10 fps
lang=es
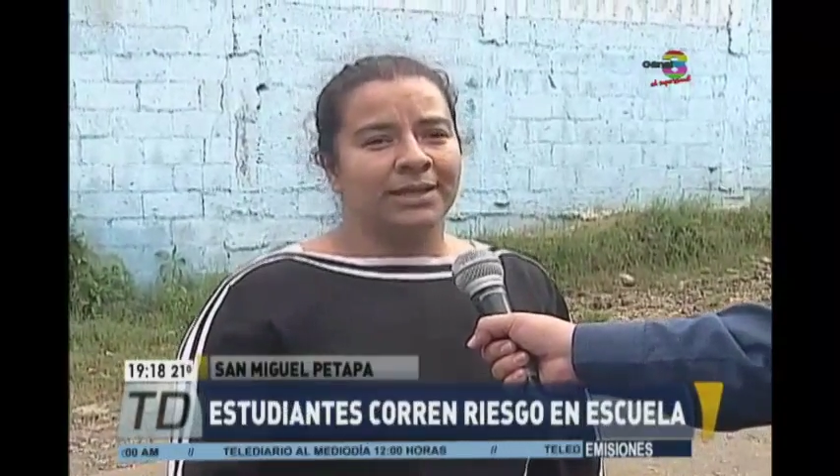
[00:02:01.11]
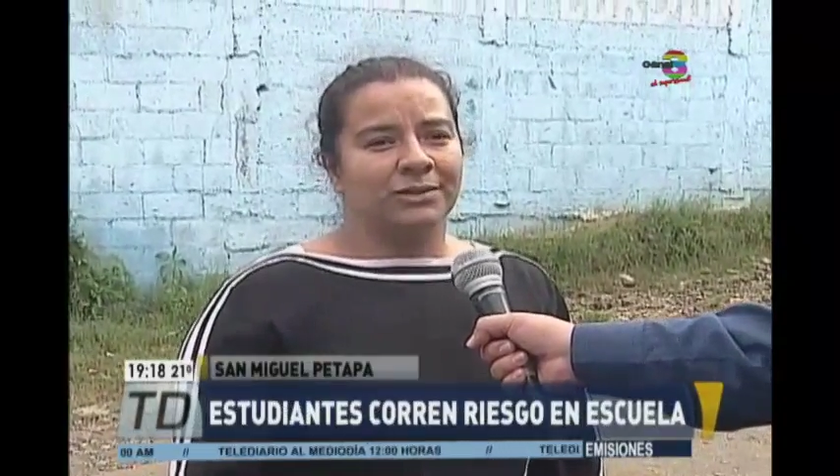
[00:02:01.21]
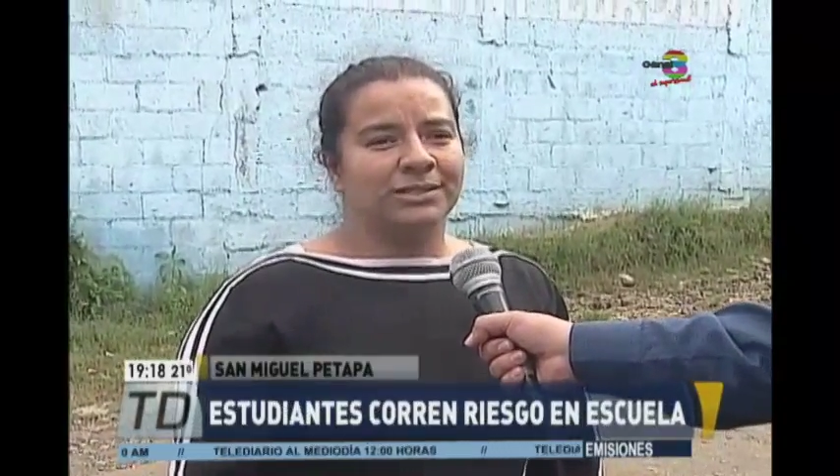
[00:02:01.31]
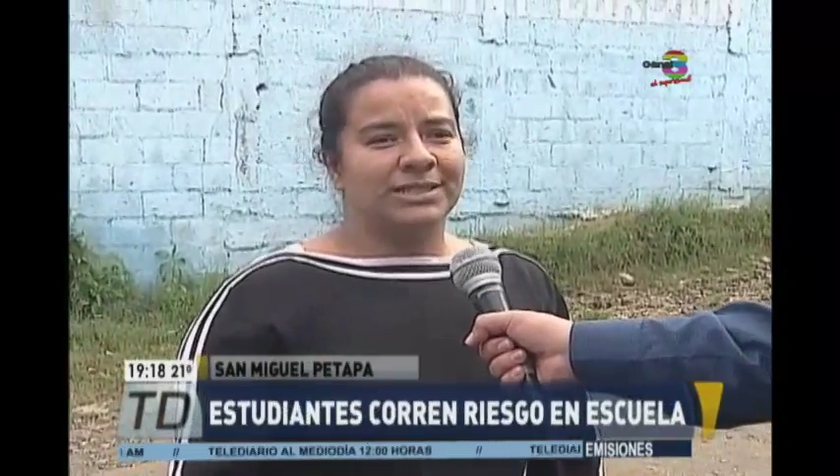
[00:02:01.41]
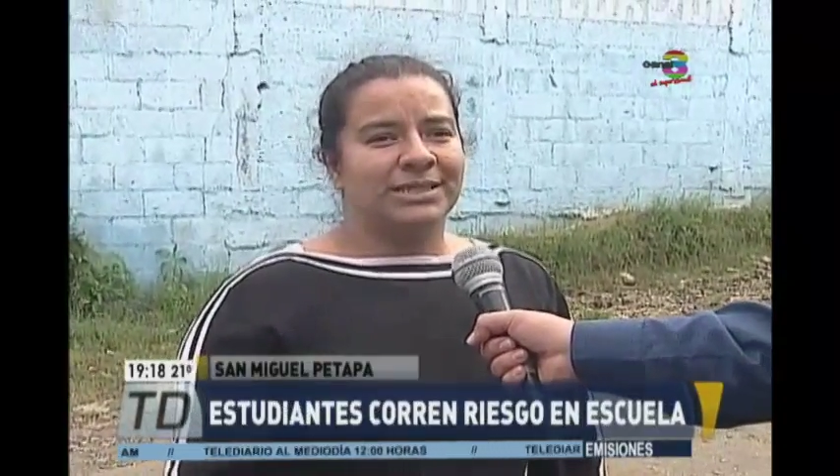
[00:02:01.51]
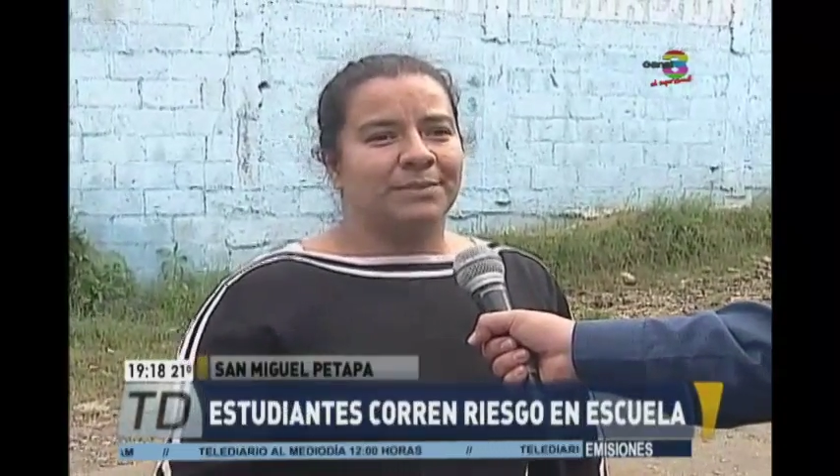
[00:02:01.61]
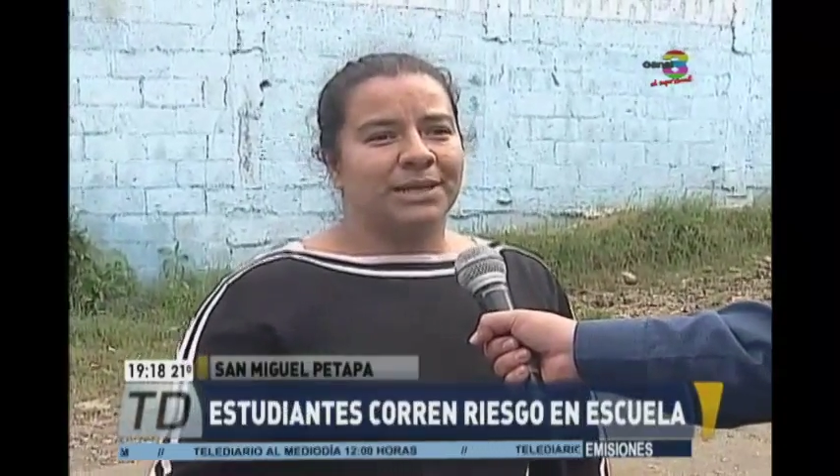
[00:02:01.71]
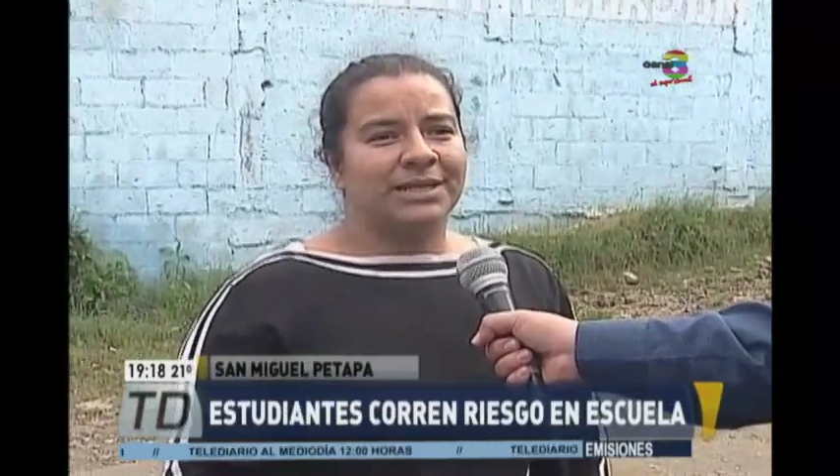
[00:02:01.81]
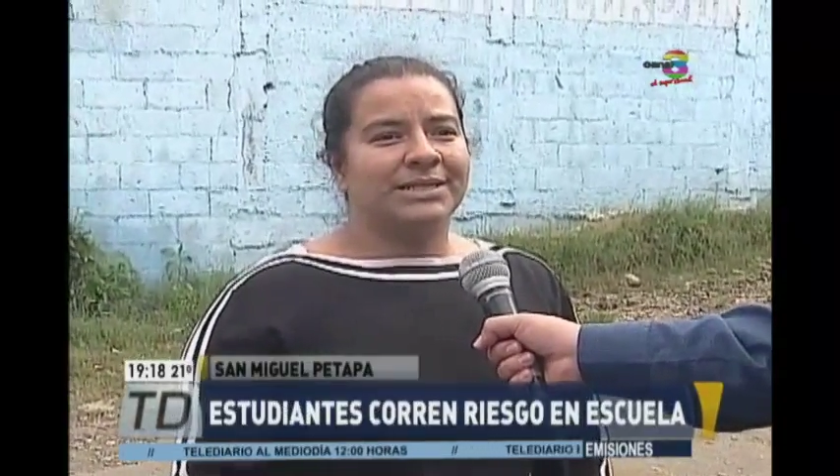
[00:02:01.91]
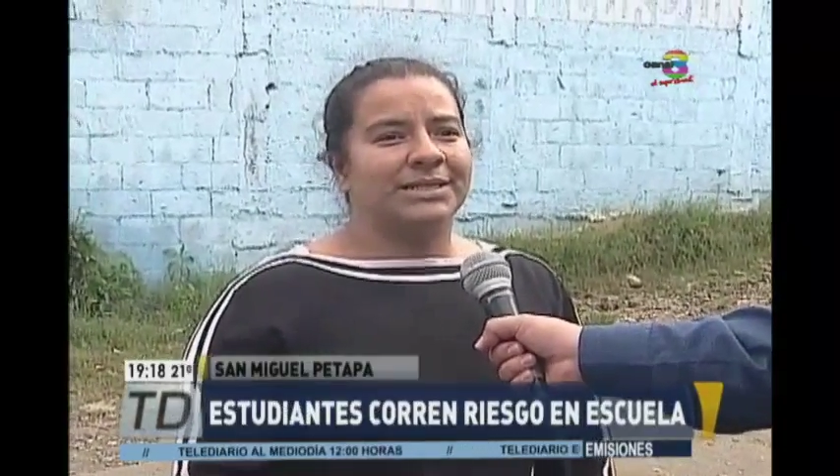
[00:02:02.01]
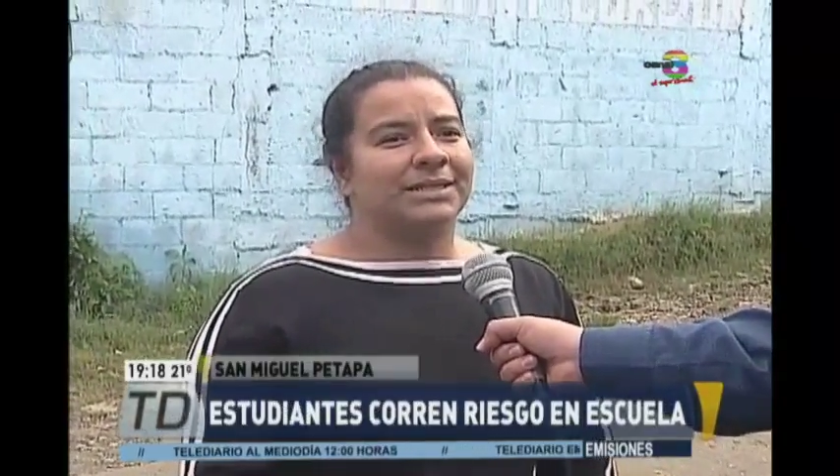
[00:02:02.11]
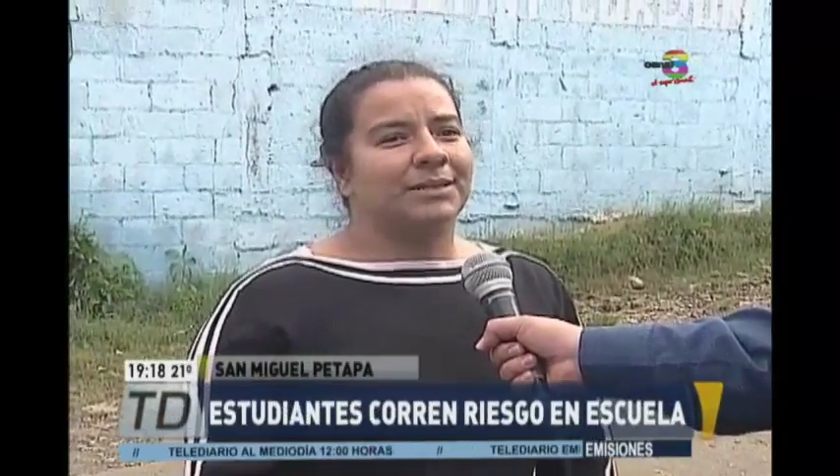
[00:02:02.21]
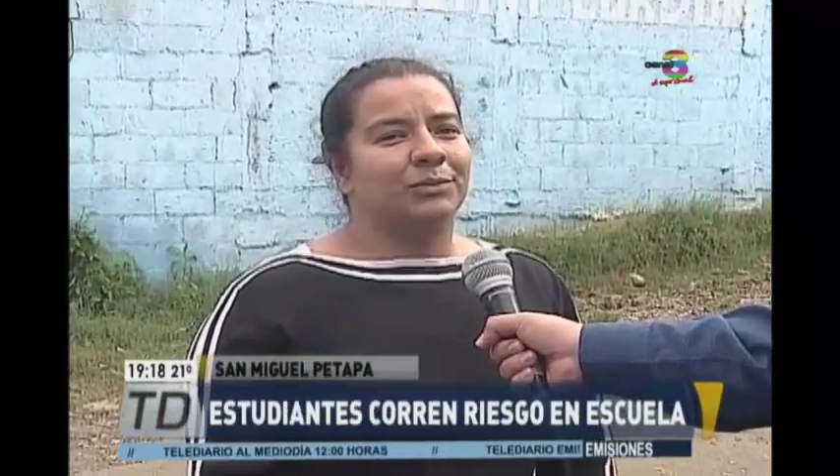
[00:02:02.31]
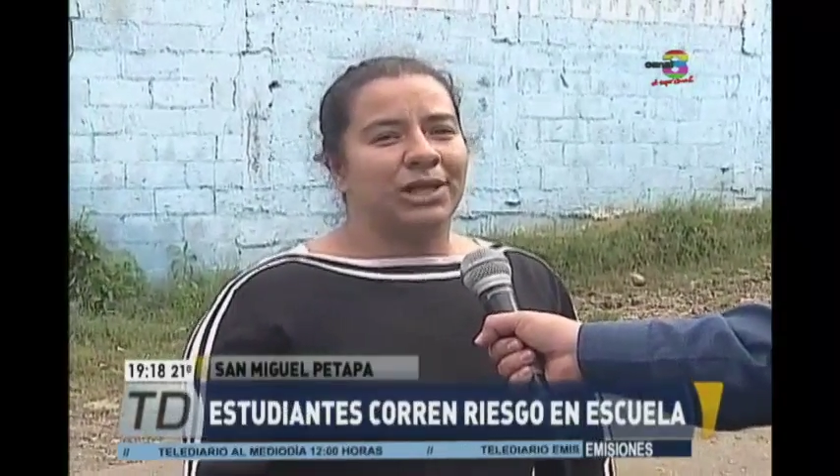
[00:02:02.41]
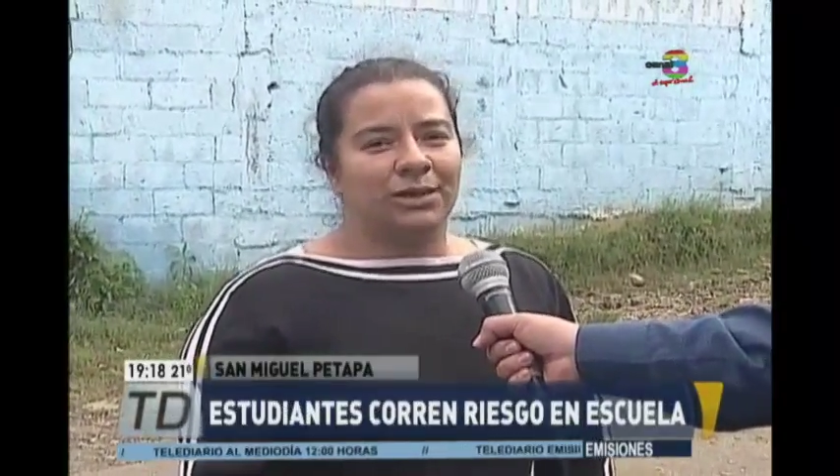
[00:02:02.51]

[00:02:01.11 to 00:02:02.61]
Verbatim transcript: Entonces también necesitamos